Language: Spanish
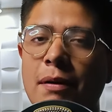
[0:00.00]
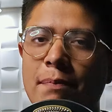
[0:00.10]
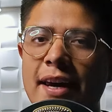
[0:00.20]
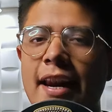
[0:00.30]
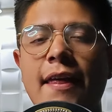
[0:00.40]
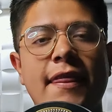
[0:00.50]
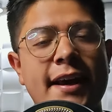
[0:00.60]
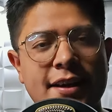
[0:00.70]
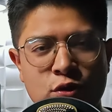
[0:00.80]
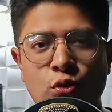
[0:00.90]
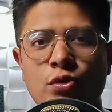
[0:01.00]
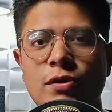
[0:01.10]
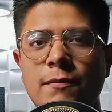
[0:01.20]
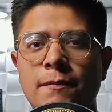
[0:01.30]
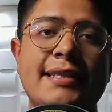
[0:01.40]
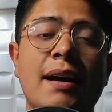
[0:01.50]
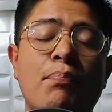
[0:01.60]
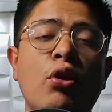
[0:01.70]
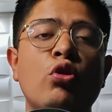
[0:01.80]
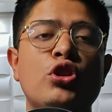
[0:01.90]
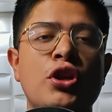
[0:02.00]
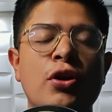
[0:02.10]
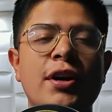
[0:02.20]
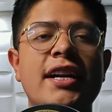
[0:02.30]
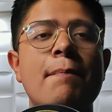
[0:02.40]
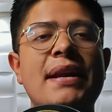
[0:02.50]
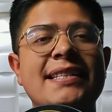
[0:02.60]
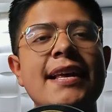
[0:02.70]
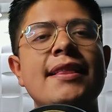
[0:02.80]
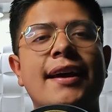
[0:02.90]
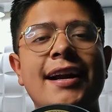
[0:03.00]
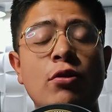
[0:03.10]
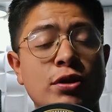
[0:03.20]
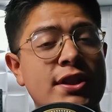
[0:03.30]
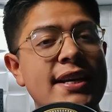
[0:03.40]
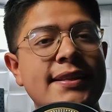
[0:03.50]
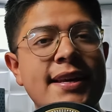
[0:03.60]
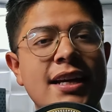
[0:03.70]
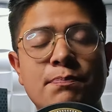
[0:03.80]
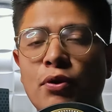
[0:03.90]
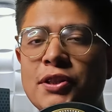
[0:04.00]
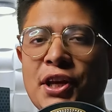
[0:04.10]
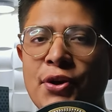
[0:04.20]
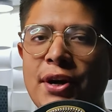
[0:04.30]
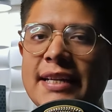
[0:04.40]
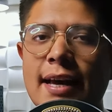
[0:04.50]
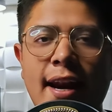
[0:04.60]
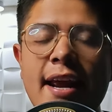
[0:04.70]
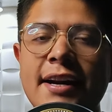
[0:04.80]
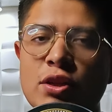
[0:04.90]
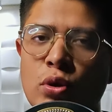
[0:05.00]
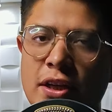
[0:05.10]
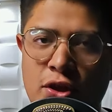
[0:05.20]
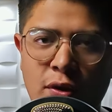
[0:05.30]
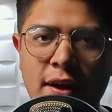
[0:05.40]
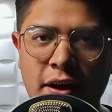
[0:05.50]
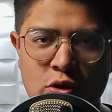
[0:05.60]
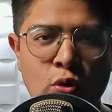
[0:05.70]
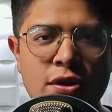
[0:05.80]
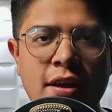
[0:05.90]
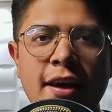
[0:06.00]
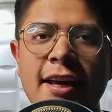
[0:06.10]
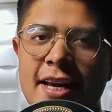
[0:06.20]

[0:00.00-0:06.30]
el papel de Jesús. Esta producción representará los tres días posteriores a la resurrección de Jesús,